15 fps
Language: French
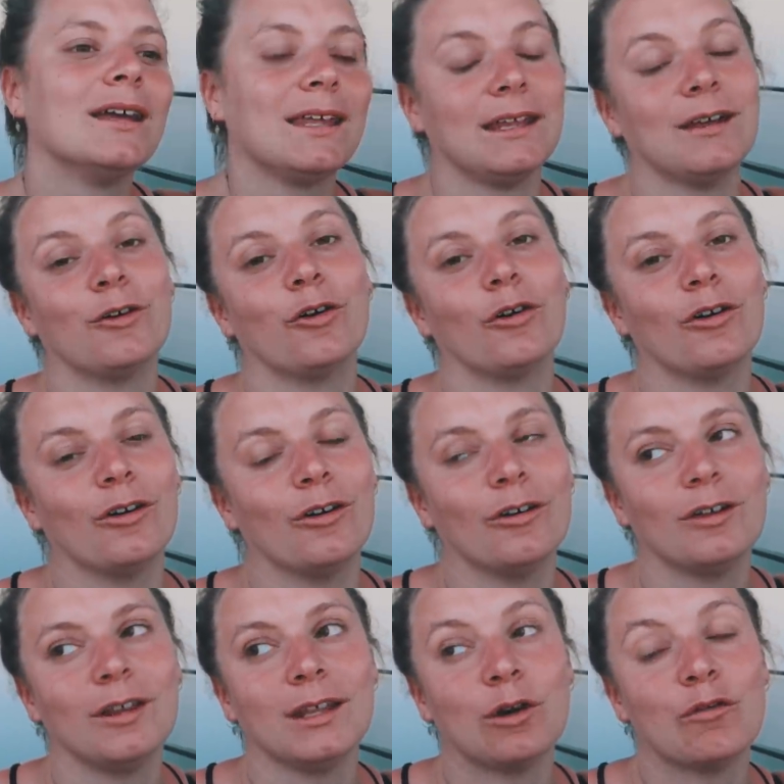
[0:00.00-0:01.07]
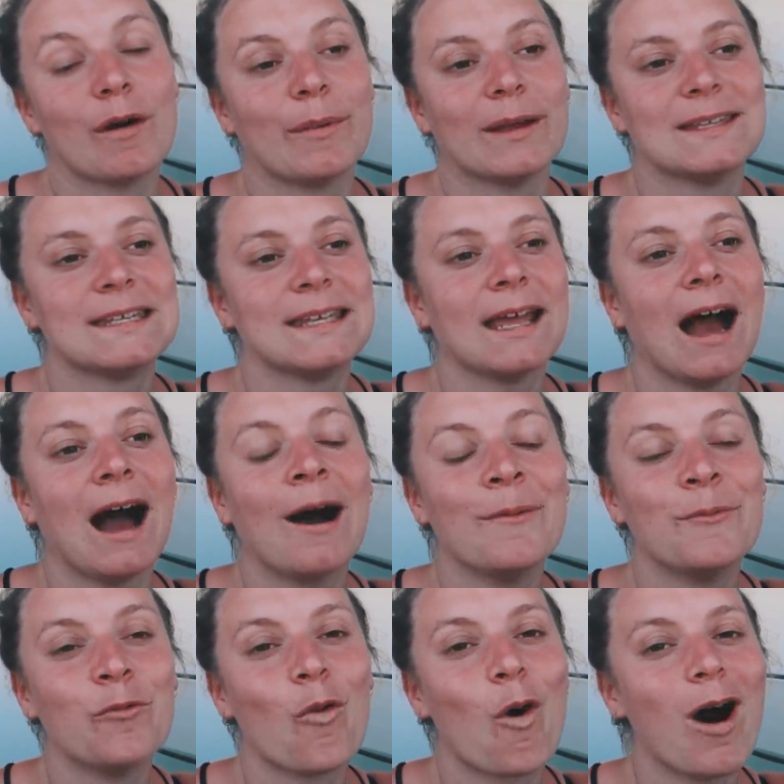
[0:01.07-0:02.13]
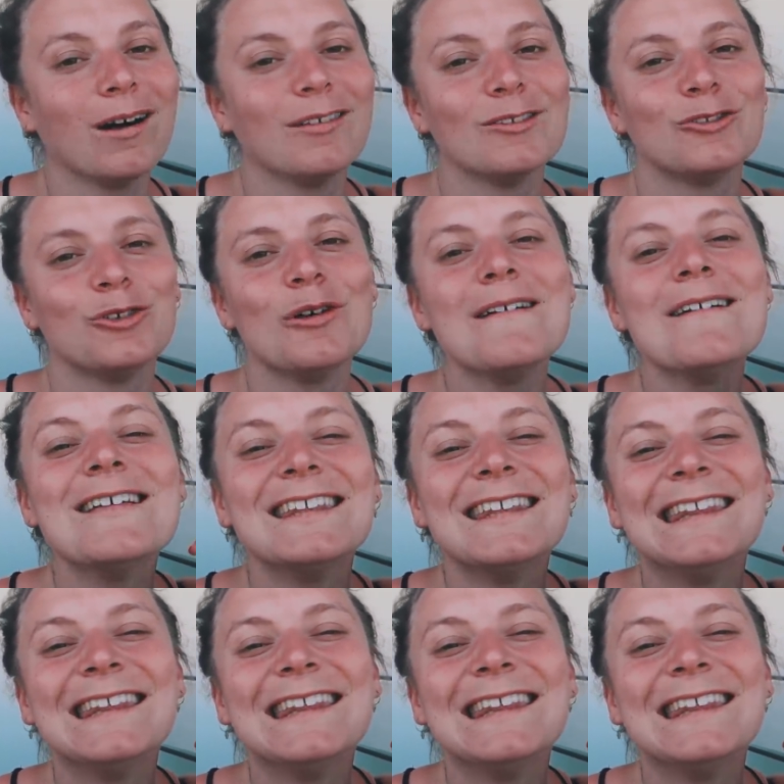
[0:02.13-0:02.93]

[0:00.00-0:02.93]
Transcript: Euh, et, on va passer un mois de